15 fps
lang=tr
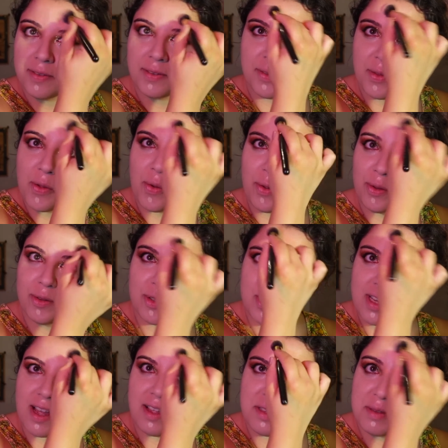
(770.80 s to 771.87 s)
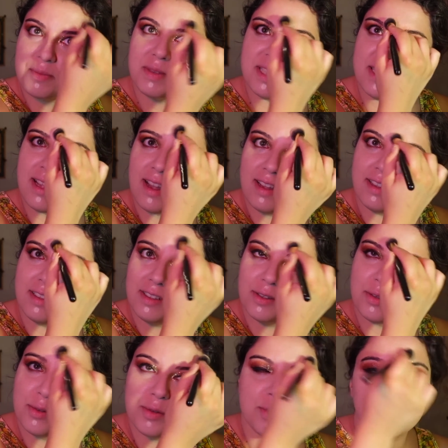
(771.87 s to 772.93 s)
Ne olur şans bizden yana
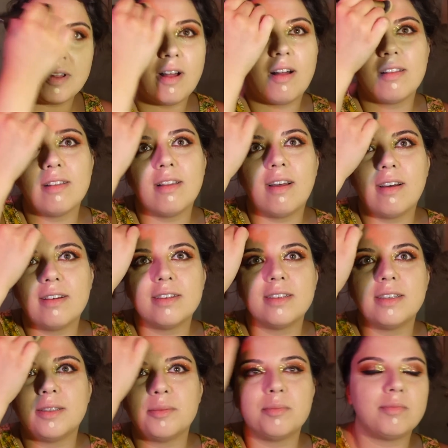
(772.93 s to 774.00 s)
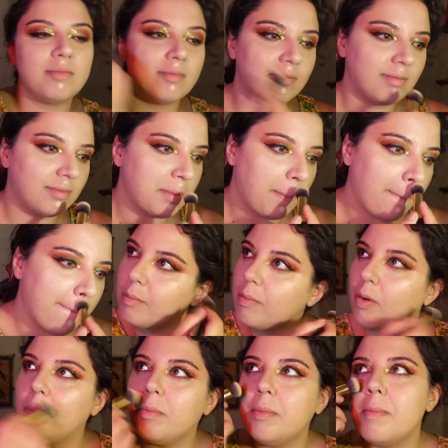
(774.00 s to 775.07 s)
gülsün Allah'ım.
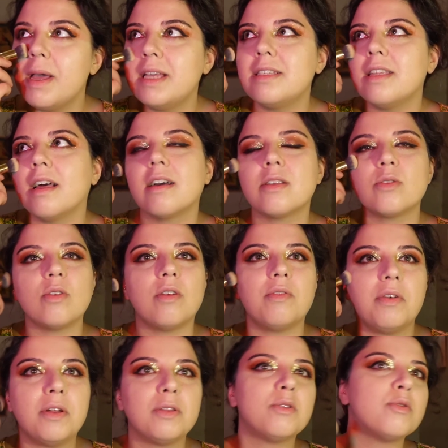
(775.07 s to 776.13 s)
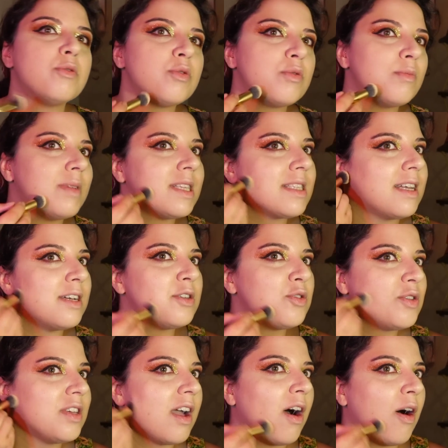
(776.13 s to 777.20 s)
Böyle 5 dakika sonra falan dursun mesela
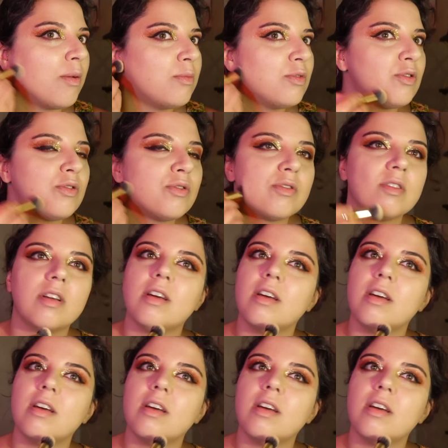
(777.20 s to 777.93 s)
şu yağmur.